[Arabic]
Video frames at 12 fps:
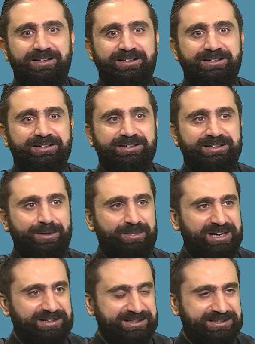آه، لما
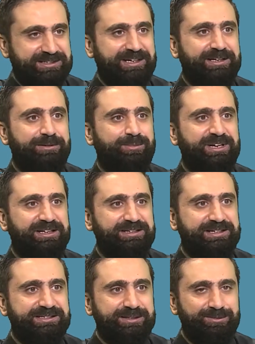الإنسان
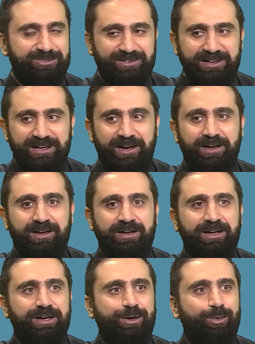بيلتزم فيها
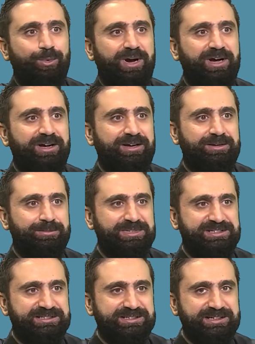
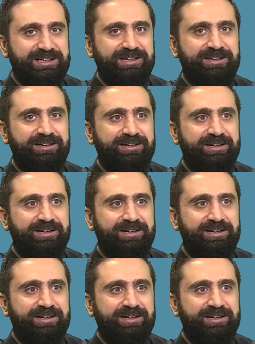وبتصير